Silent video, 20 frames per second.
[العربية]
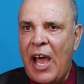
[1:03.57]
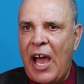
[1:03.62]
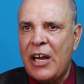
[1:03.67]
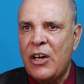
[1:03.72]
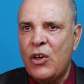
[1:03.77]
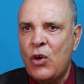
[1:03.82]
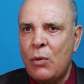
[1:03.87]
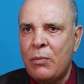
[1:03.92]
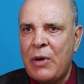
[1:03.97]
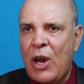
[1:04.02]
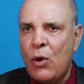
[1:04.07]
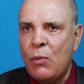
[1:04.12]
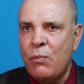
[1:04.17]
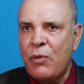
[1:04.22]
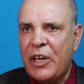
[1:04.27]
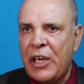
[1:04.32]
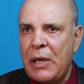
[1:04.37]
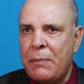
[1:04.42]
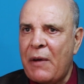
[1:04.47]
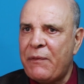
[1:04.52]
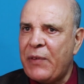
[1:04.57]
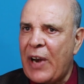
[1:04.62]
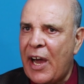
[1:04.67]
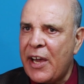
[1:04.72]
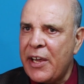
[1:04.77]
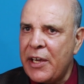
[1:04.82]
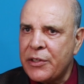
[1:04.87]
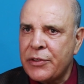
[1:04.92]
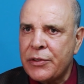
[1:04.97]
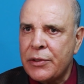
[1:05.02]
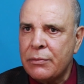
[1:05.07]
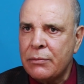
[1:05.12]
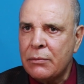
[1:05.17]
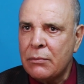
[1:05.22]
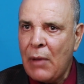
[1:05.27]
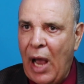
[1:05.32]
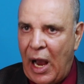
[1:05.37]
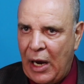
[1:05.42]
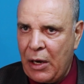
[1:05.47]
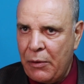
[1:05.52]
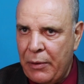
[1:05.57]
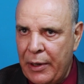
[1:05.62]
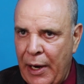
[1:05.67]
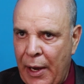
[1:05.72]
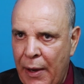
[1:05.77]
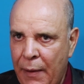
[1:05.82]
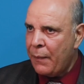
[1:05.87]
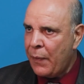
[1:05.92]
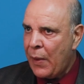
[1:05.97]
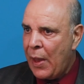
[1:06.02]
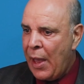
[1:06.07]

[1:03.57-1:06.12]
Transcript: انهم لهم قيمه في الحياه هكا ولا